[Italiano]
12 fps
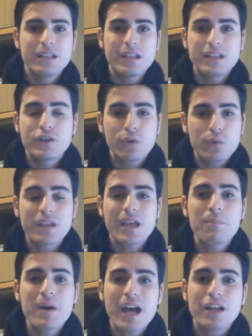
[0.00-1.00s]
di colui
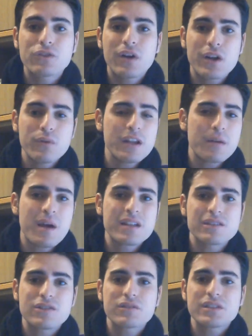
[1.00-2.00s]
che ha barato alla Cooler
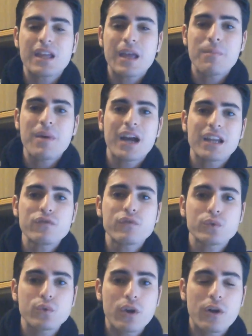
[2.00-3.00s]
Master così che magari in
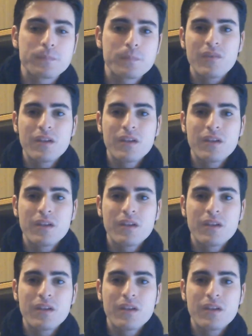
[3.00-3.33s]
futuro